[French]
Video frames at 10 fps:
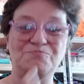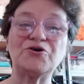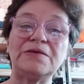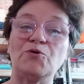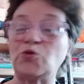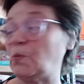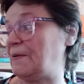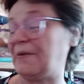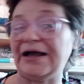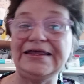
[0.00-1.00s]
Heureusement qu'il ne m'entend
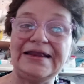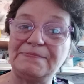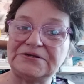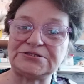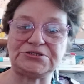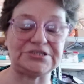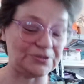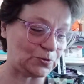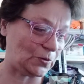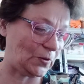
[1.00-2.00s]
pas parler là, parce que
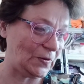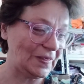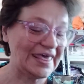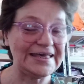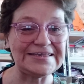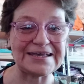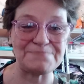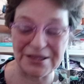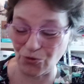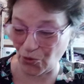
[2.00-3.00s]
sinon, euh, il ne serait
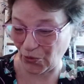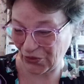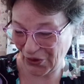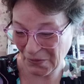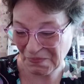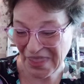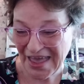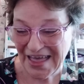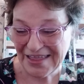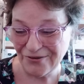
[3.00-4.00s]
pas trop content.
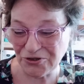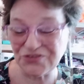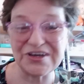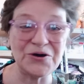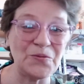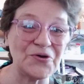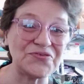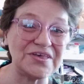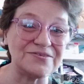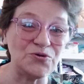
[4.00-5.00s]
Donc, je vais
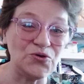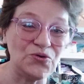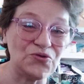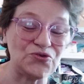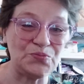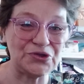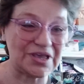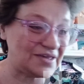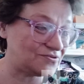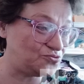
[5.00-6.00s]
commencer ce,
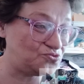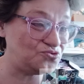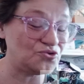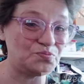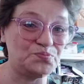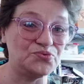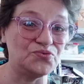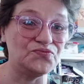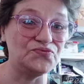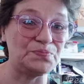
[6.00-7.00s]
podcast couture pour
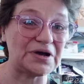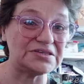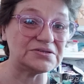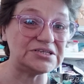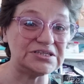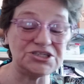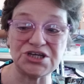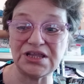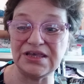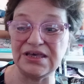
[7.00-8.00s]
vous présenter
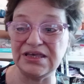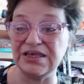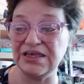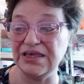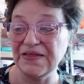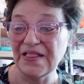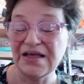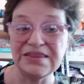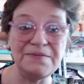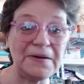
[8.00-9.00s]
déjà des,
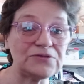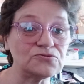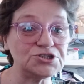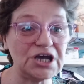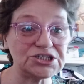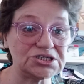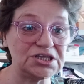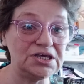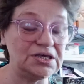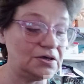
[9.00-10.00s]
des patrons que j'ai
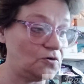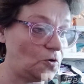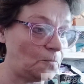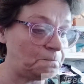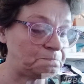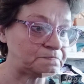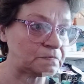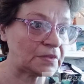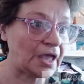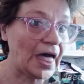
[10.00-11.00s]
achetés
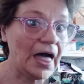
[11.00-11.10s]
euh,